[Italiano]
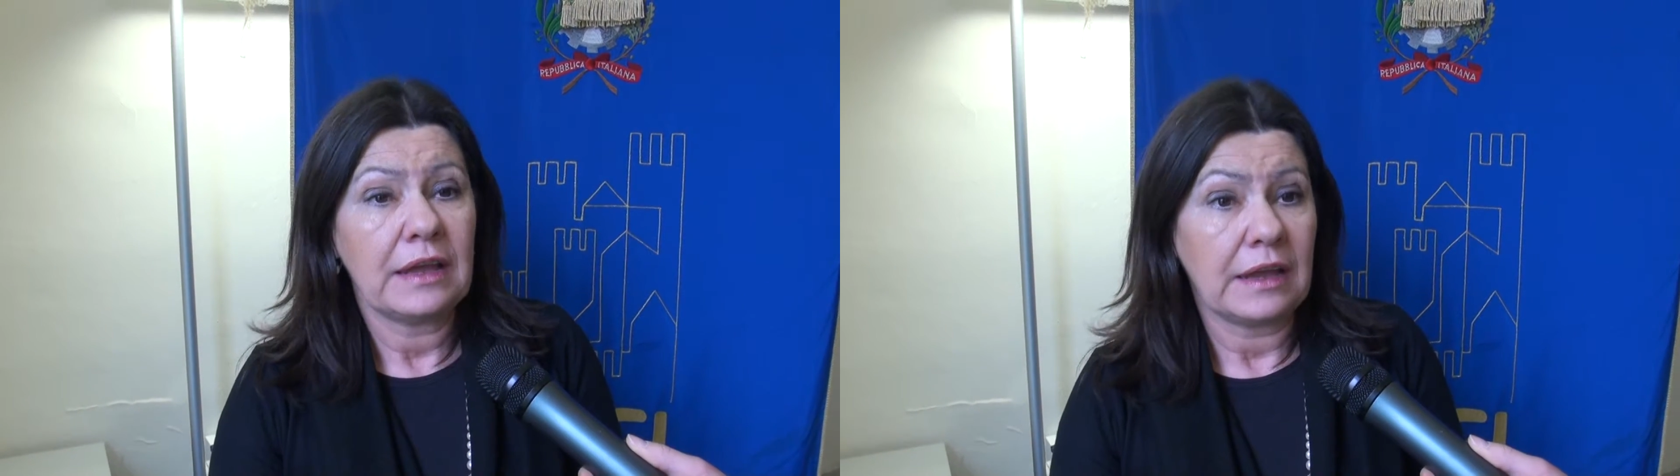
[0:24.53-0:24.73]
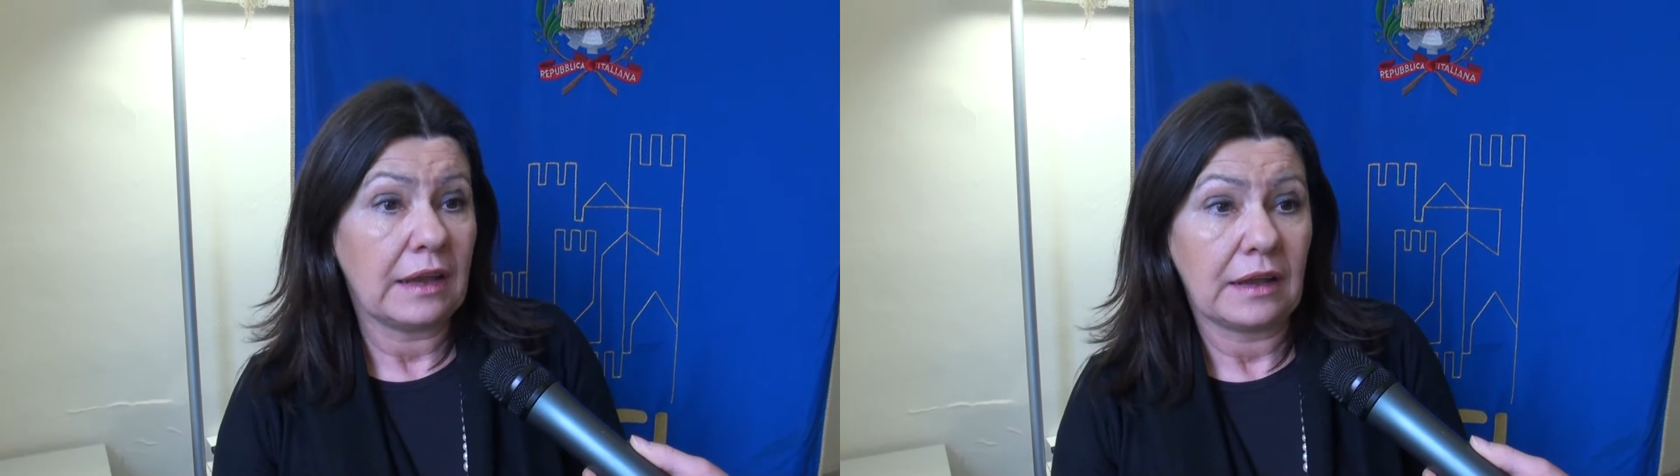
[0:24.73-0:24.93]

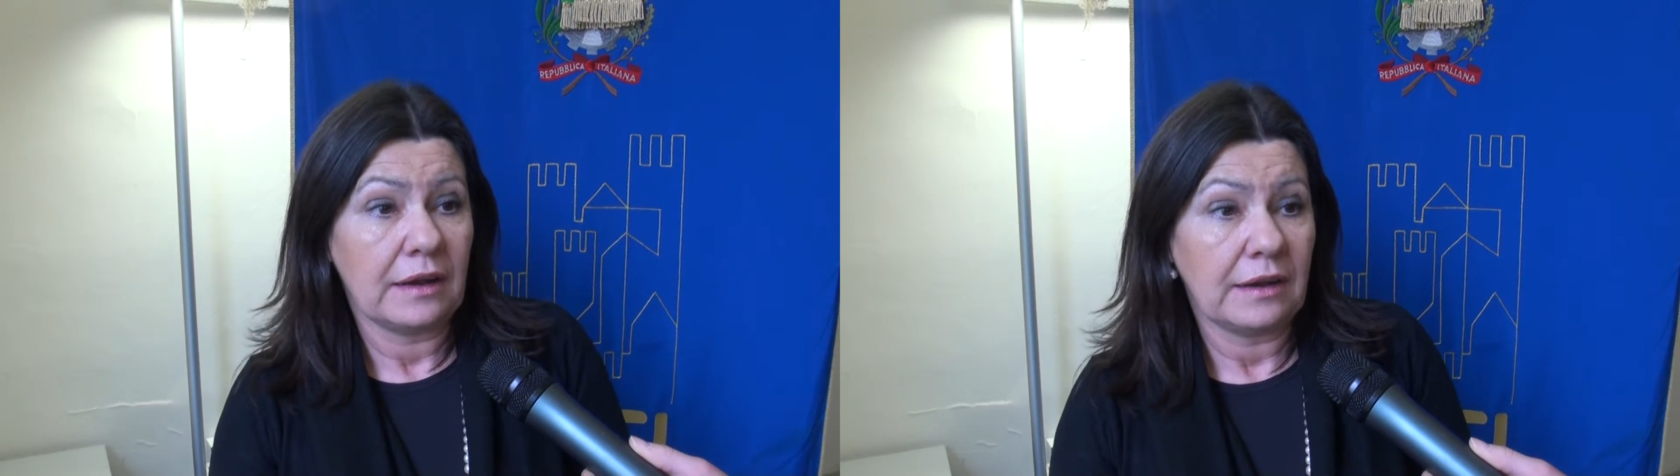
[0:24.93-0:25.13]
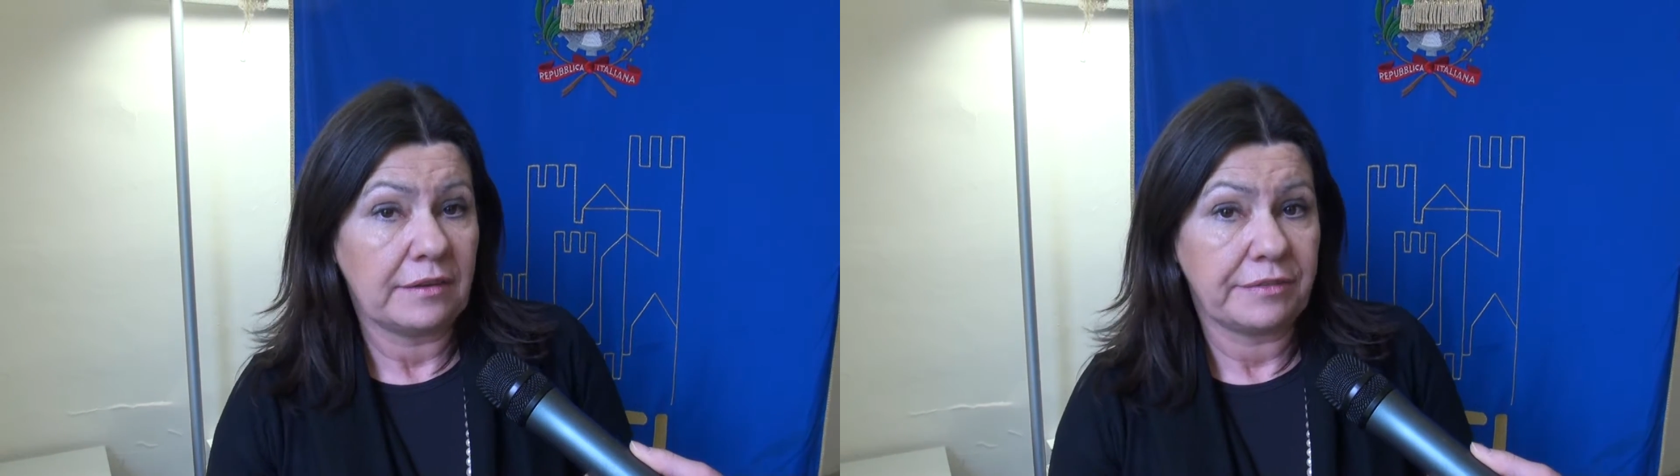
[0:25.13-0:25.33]
e
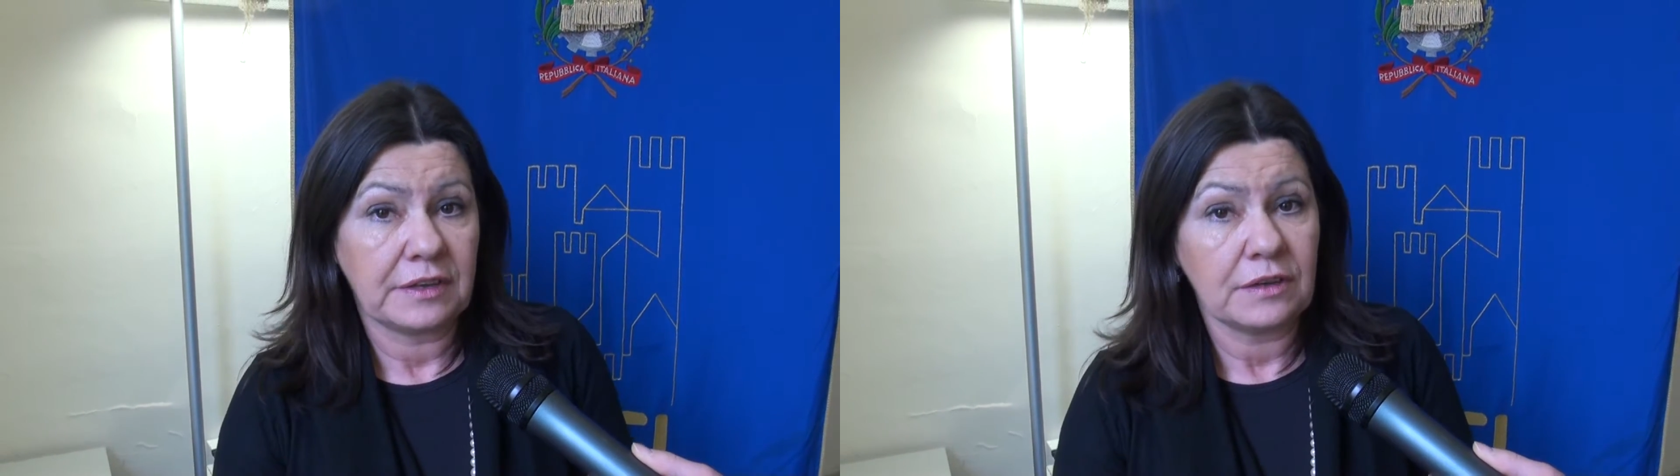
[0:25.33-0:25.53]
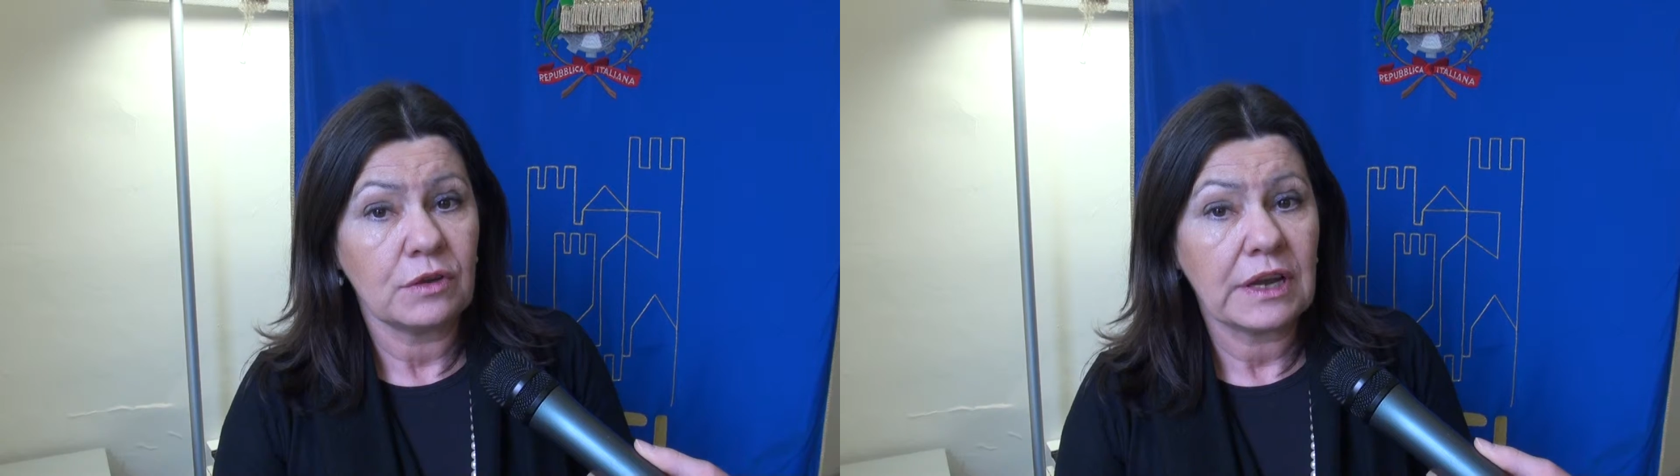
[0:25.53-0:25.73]

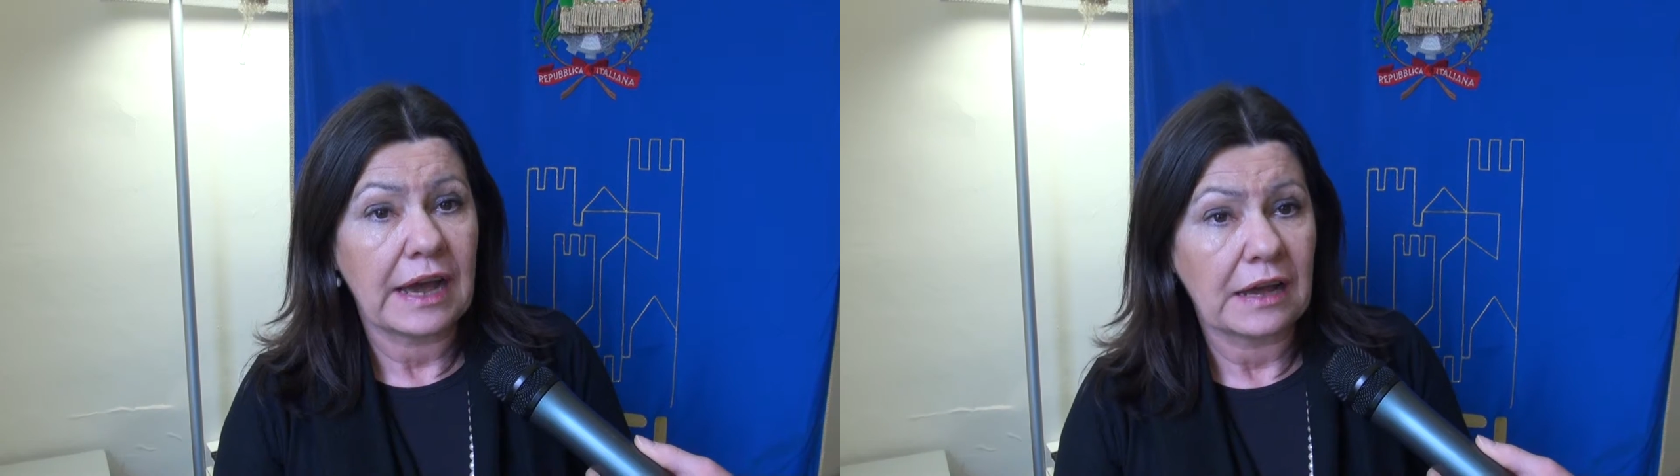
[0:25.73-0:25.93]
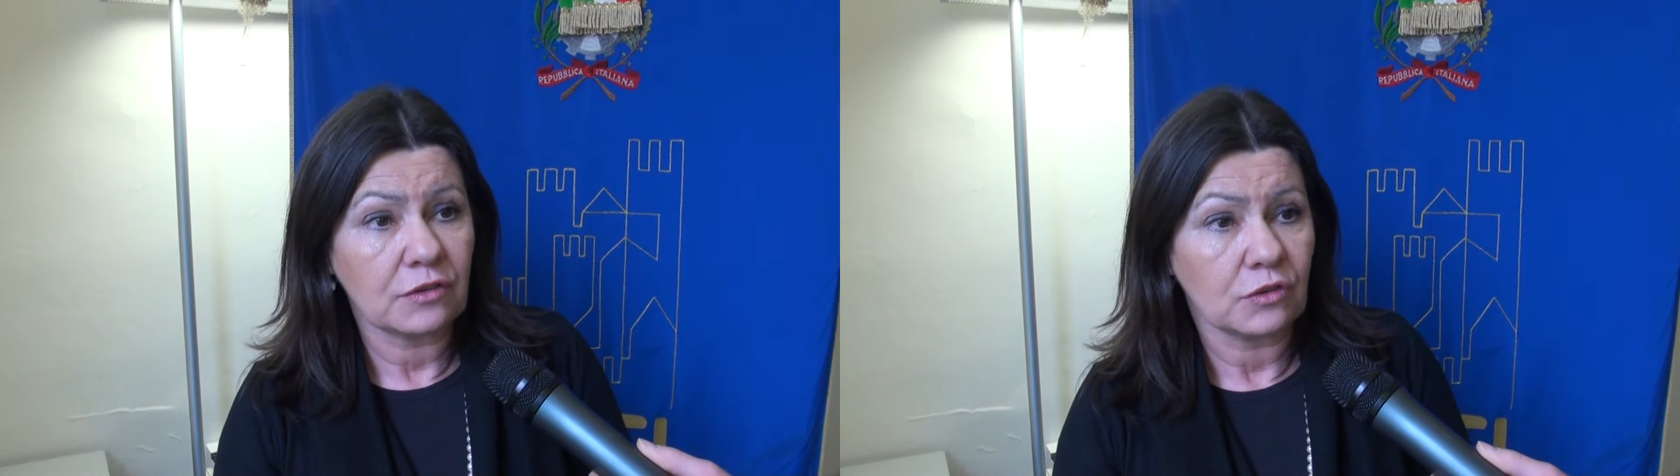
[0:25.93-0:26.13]
l'effettivo
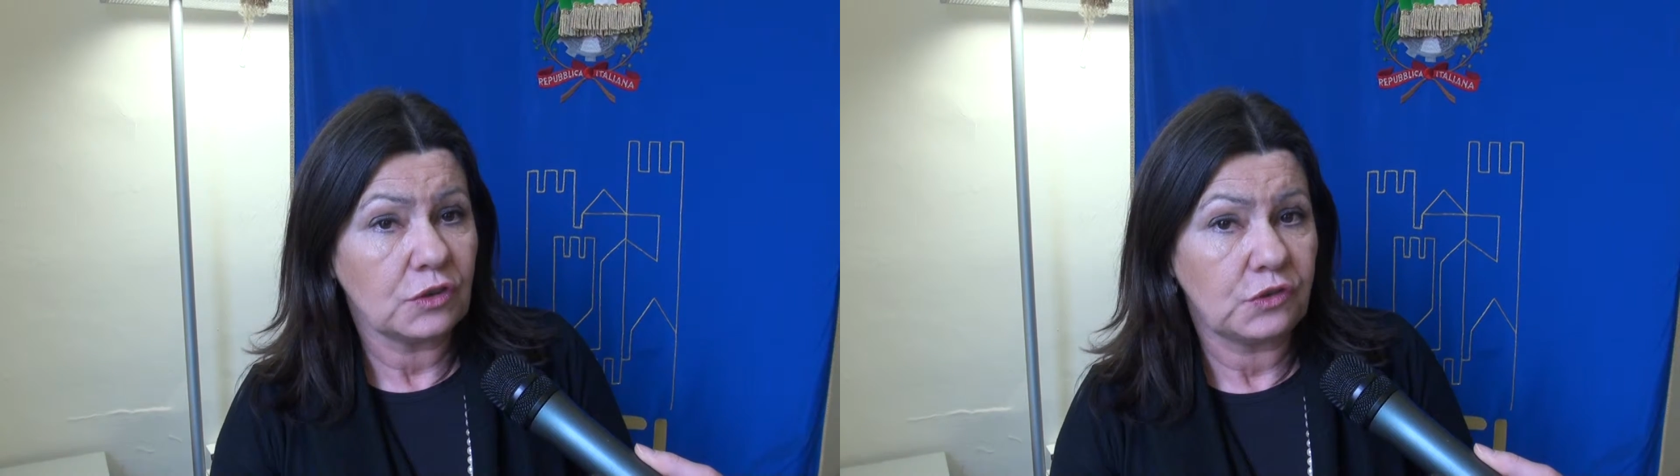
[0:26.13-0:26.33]
incasso di